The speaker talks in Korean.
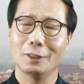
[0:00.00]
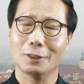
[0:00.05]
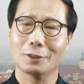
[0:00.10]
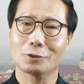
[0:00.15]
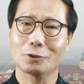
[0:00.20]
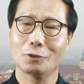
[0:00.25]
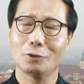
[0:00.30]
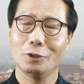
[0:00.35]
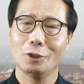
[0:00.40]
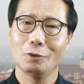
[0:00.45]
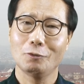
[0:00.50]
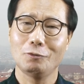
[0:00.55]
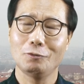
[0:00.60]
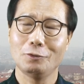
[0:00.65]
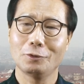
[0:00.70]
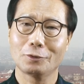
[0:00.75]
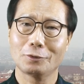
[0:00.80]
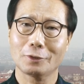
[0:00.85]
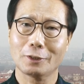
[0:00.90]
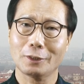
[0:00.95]
그래서
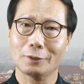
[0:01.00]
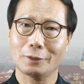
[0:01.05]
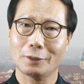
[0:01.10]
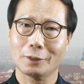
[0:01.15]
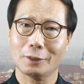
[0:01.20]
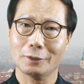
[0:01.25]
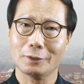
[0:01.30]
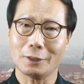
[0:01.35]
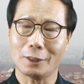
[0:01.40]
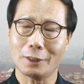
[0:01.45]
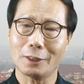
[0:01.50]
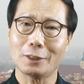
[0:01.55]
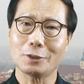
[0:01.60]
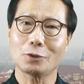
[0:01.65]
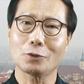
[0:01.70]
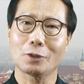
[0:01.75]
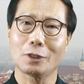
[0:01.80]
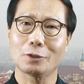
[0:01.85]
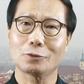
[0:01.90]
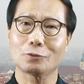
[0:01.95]
훈련을 갖다가 잘
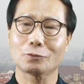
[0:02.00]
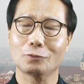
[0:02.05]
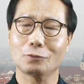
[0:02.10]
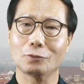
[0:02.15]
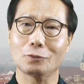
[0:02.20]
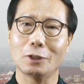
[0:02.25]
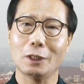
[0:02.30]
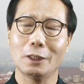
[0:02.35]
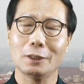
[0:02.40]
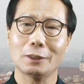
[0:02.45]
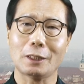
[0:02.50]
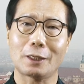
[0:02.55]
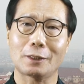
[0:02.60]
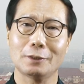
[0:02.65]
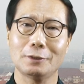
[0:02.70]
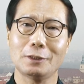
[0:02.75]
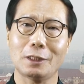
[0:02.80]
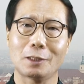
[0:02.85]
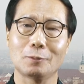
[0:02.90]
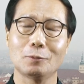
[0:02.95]
하셔가지고
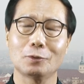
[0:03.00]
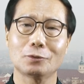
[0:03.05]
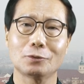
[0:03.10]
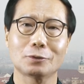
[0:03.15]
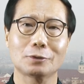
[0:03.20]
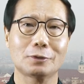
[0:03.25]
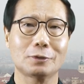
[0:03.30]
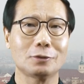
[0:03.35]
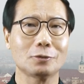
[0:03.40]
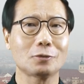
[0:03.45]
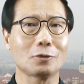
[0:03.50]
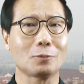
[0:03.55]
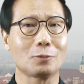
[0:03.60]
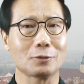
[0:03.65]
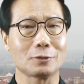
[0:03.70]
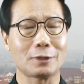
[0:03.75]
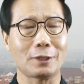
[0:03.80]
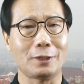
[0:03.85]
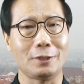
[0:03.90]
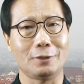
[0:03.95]
다른 약물을
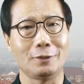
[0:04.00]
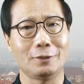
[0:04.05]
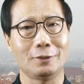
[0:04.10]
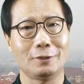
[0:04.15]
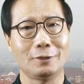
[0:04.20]
끊어보세요.